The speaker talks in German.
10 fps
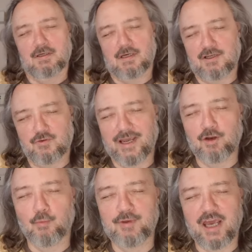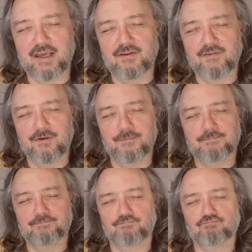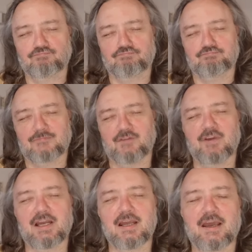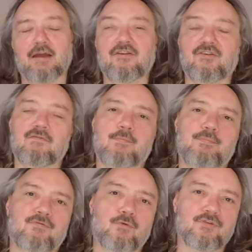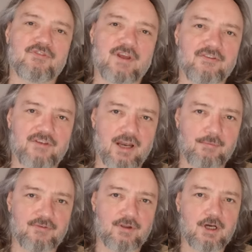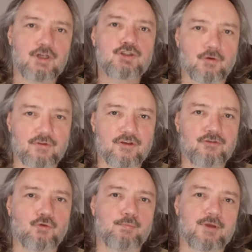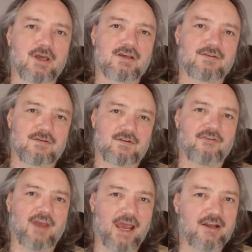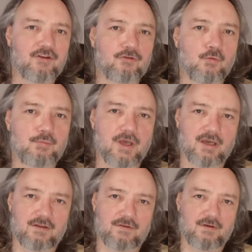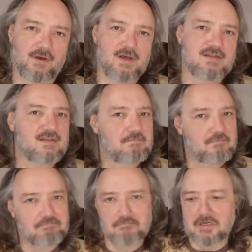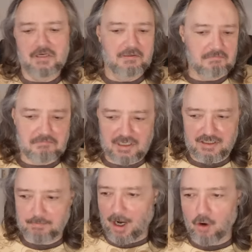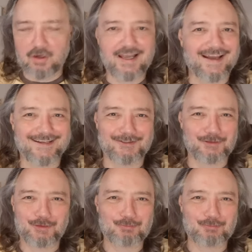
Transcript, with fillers: also ein Objekt. In Wirklichkeit ist aber Bewusstsein selbst schon das Subjekt, das eine Subjekt. Das braucht keinen